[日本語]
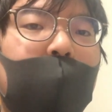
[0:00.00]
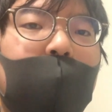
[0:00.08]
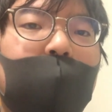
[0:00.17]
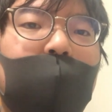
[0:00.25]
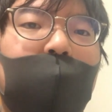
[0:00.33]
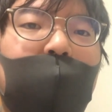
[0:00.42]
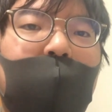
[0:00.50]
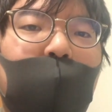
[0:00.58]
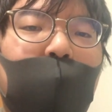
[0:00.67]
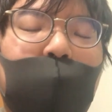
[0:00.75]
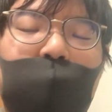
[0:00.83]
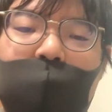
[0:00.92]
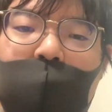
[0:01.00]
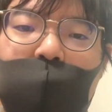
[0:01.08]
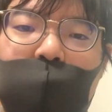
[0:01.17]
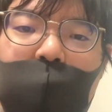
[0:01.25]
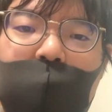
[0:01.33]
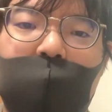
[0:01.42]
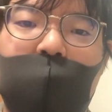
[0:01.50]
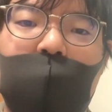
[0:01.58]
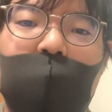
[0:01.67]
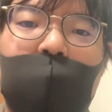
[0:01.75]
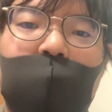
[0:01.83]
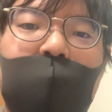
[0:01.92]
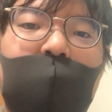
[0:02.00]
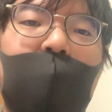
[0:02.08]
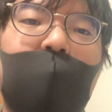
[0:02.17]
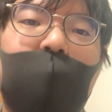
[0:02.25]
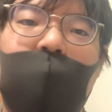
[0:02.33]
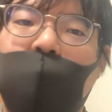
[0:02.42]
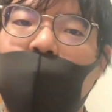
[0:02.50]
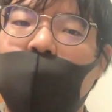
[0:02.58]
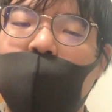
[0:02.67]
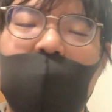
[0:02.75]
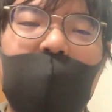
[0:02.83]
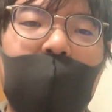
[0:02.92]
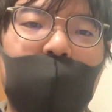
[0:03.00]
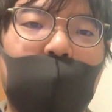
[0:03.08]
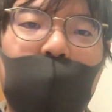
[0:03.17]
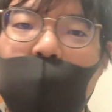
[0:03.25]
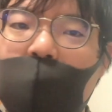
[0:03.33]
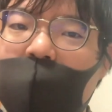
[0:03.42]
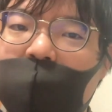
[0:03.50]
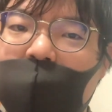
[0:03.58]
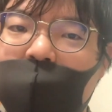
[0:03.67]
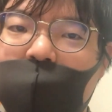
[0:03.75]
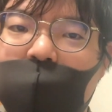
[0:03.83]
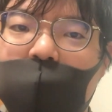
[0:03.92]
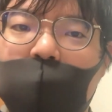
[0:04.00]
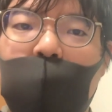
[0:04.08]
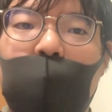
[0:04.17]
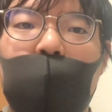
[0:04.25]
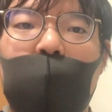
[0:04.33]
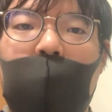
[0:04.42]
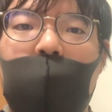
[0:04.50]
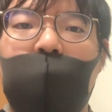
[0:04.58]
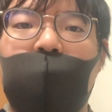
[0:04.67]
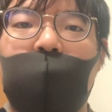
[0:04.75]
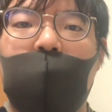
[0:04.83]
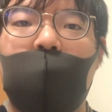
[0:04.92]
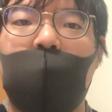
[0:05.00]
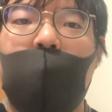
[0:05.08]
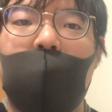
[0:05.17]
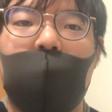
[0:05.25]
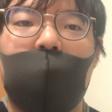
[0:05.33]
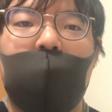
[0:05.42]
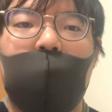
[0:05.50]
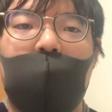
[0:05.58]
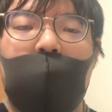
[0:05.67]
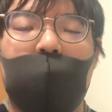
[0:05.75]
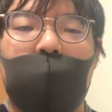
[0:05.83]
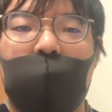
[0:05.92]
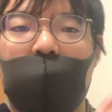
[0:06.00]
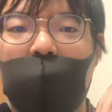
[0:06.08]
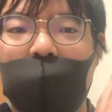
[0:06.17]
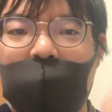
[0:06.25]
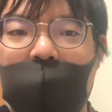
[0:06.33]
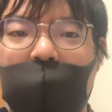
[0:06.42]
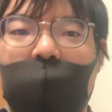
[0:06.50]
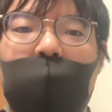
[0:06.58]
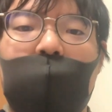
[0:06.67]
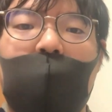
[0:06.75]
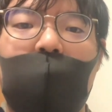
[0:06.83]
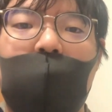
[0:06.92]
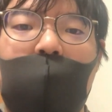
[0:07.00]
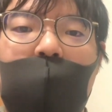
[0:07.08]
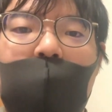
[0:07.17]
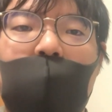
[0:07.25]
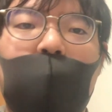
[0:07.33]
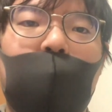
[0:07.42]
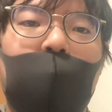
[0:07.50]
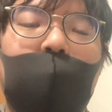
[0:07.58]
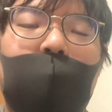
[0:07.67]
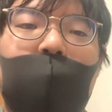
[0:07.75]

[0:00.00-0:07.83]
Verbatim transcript: がやってみて思ったのは、試験に、試験の上に立つことで、まあ、あの、宇治原さんみたいにね、こ